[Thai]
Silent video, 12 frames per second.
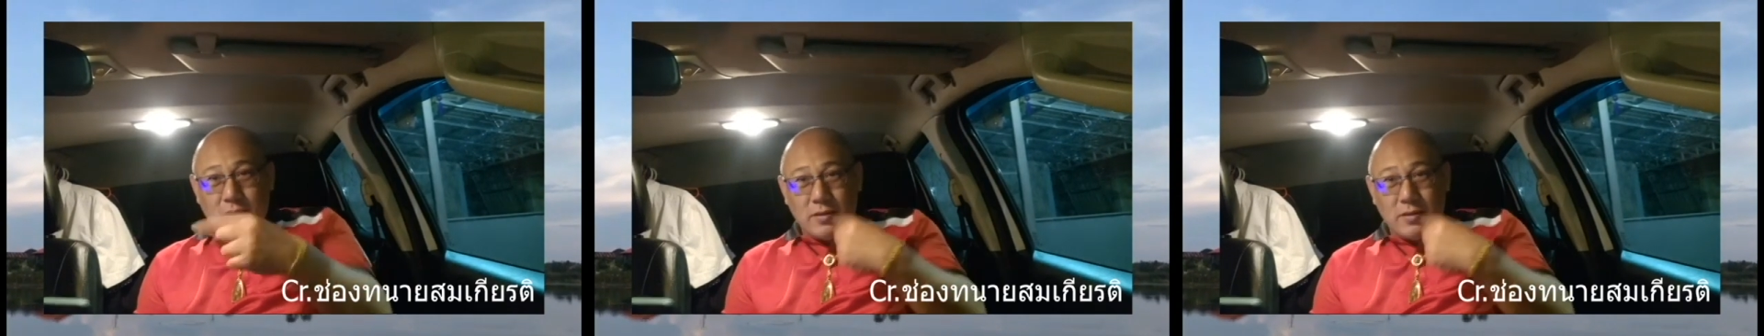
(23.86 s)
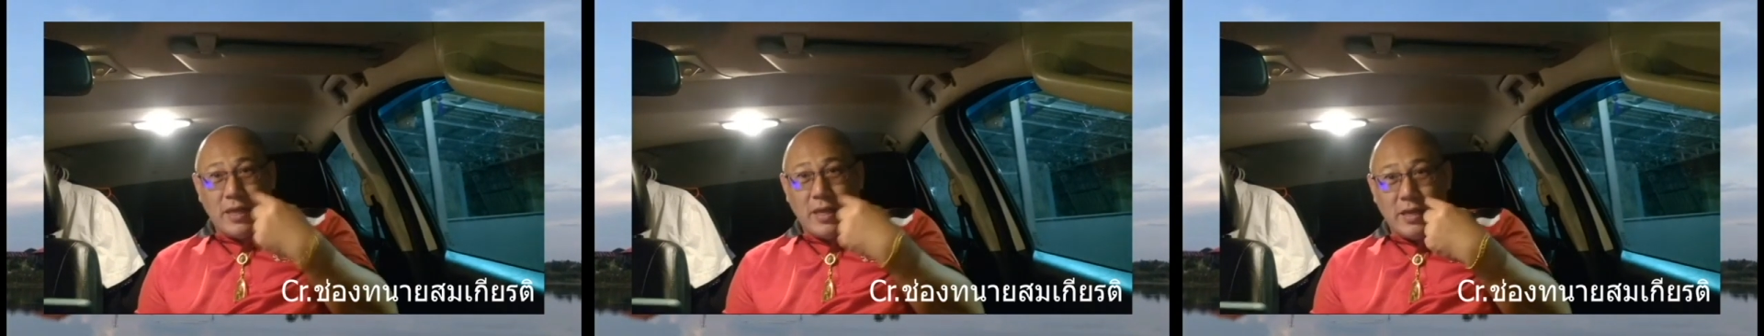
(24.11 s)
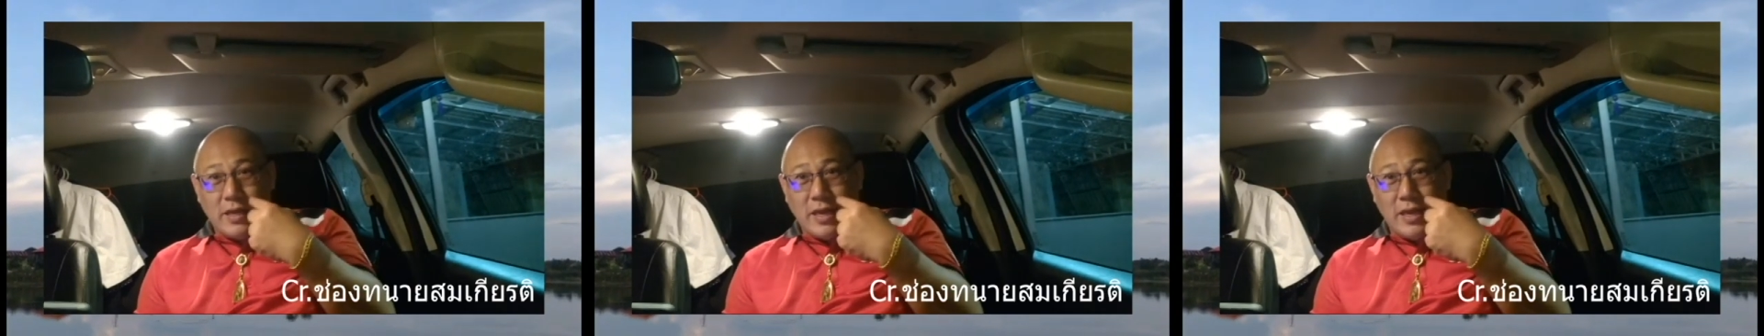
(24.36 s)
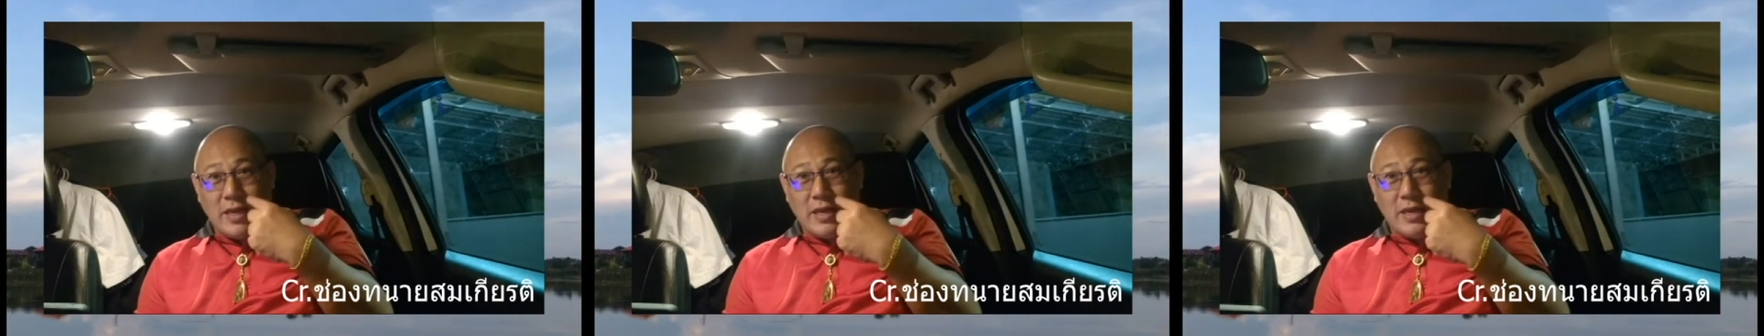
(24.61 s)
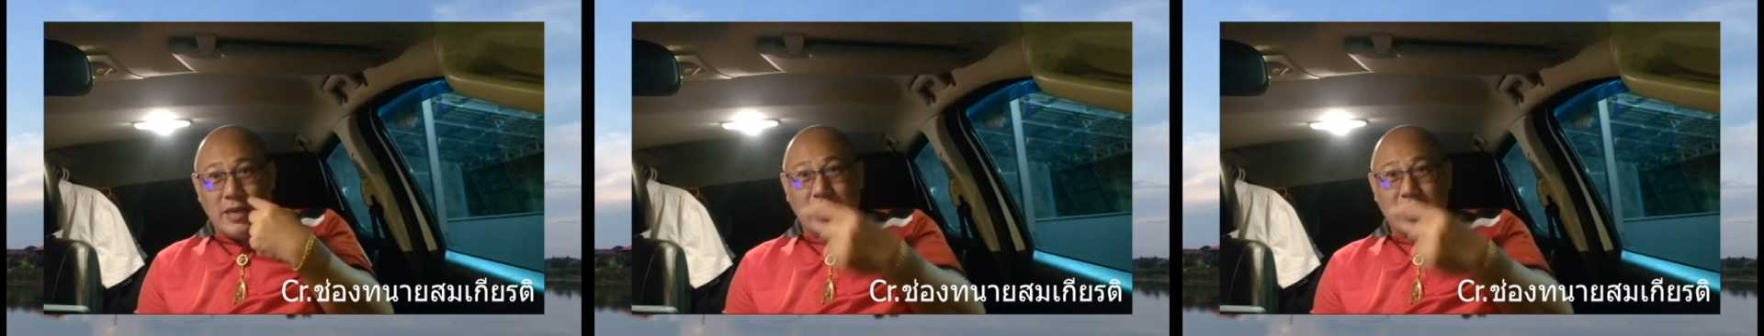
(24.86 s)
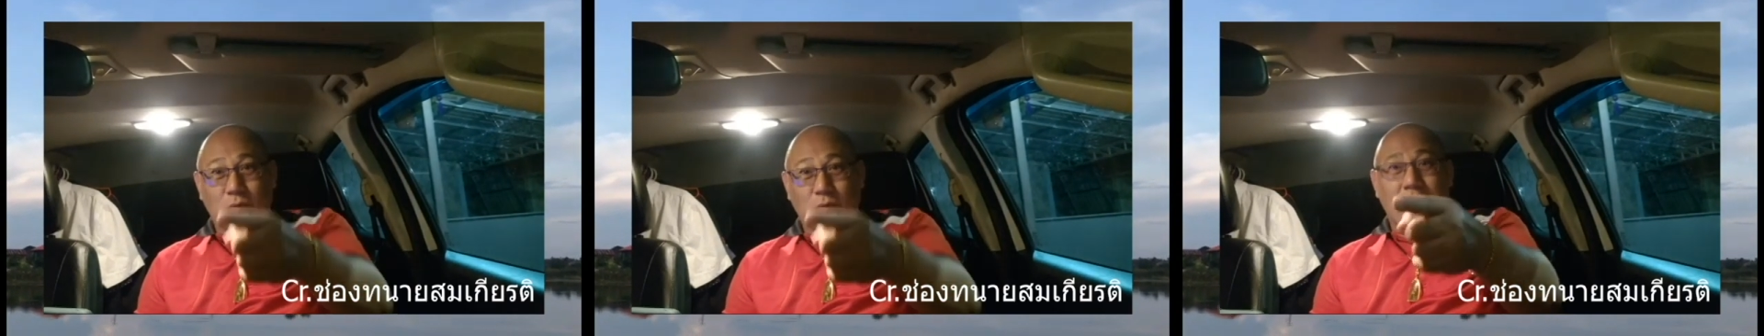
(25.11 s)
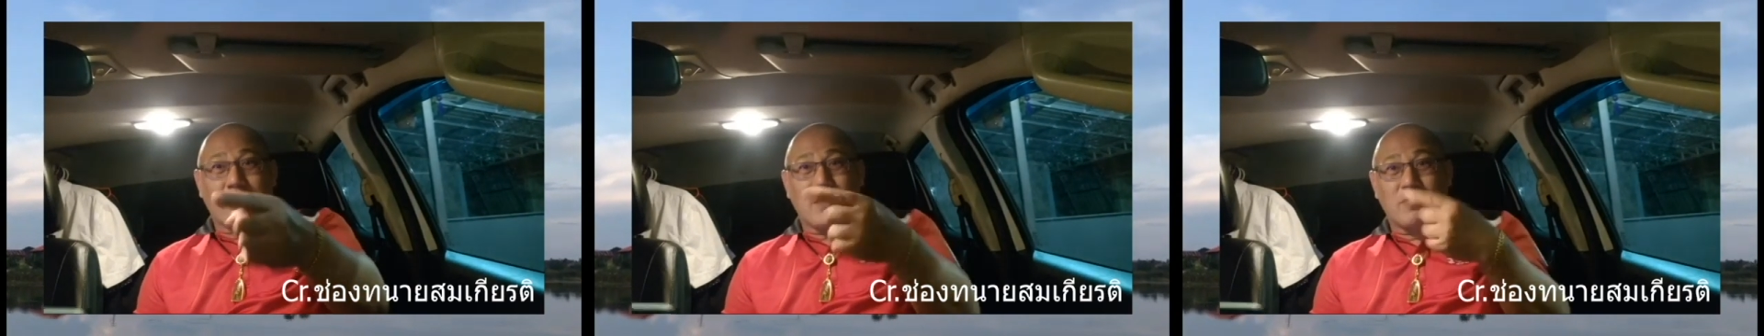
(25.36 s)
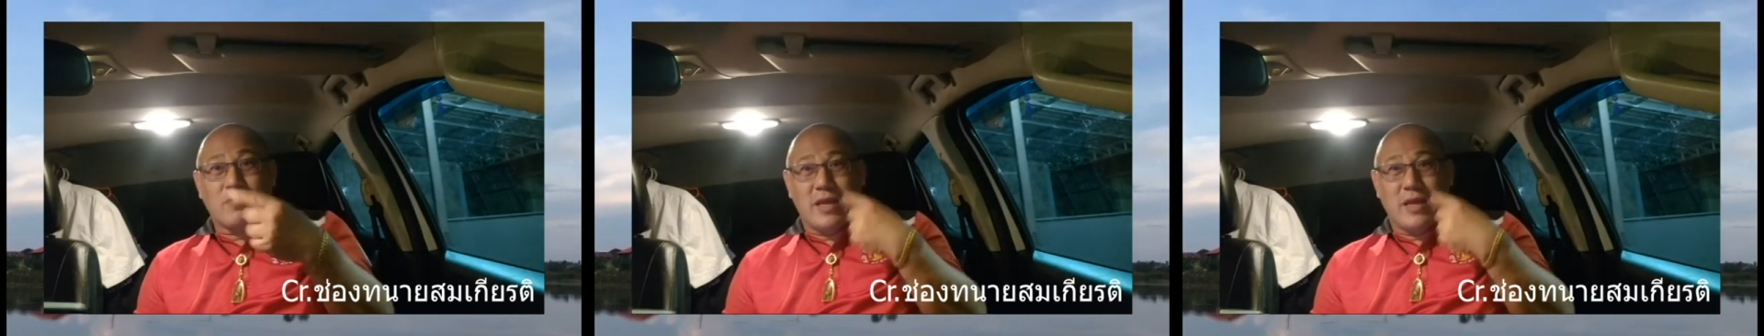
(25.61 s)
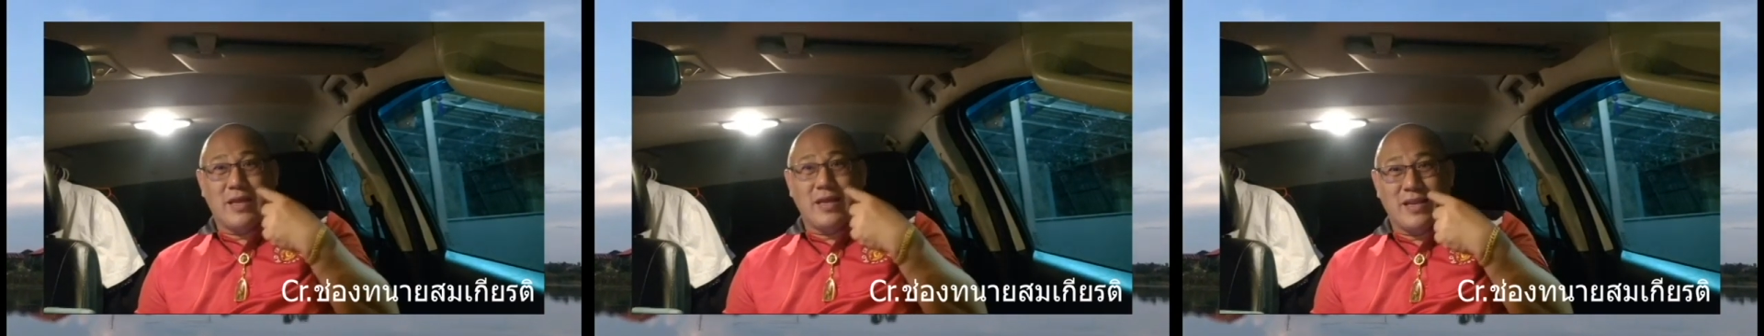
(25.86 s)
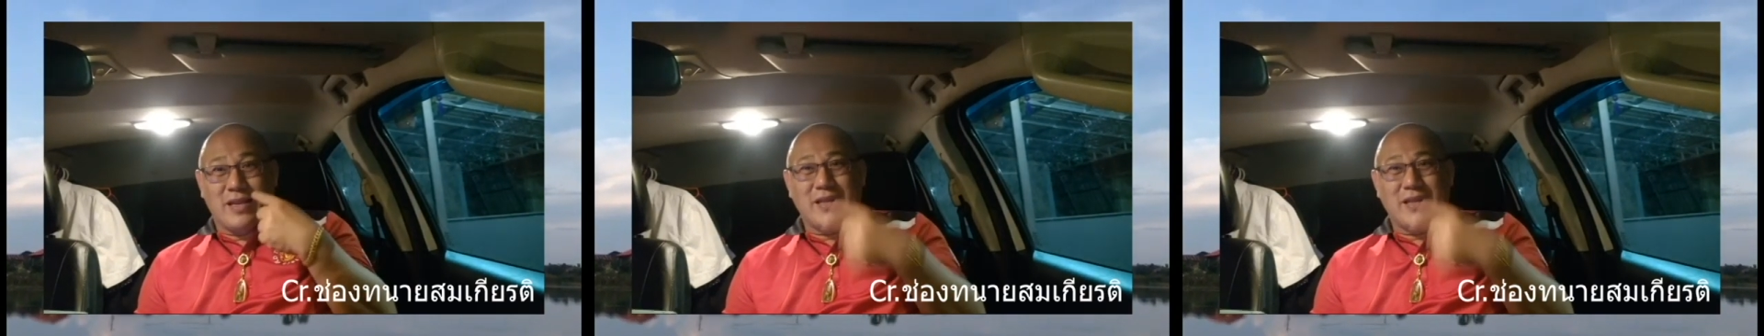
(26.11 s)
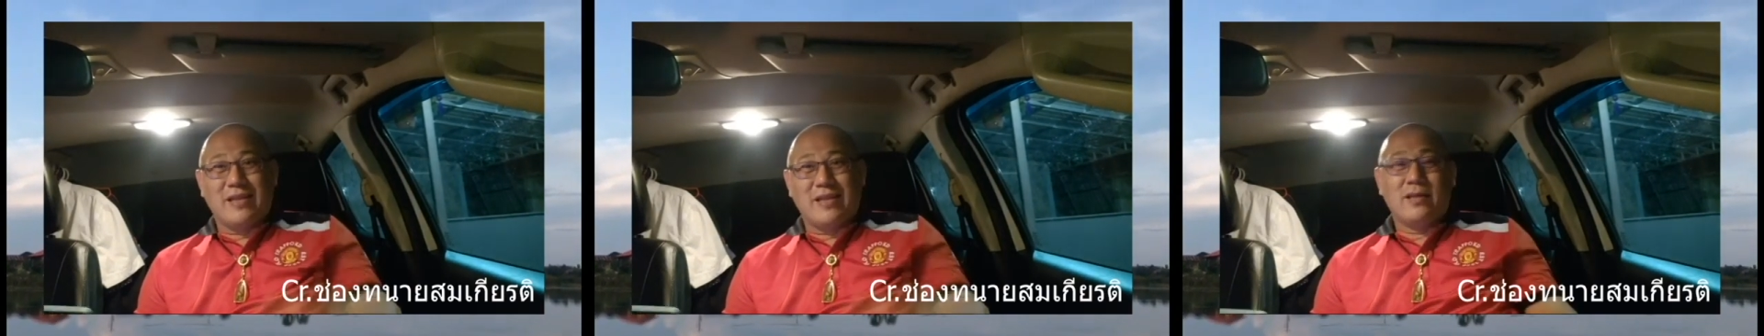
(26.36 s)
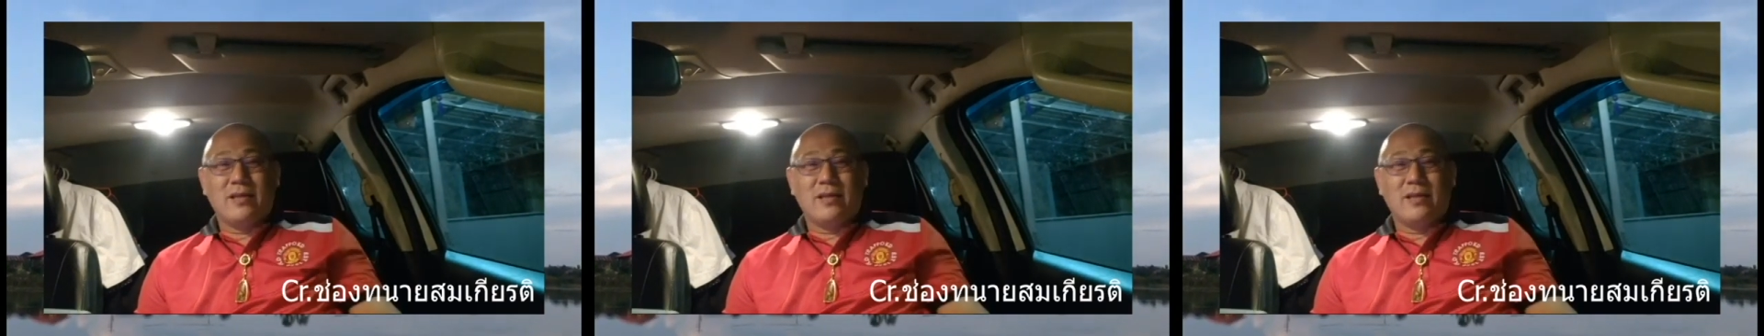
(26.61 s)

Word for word: นี่นี่นี่นี่นี่ทุกท่านครับ นี่นี่นี่นี่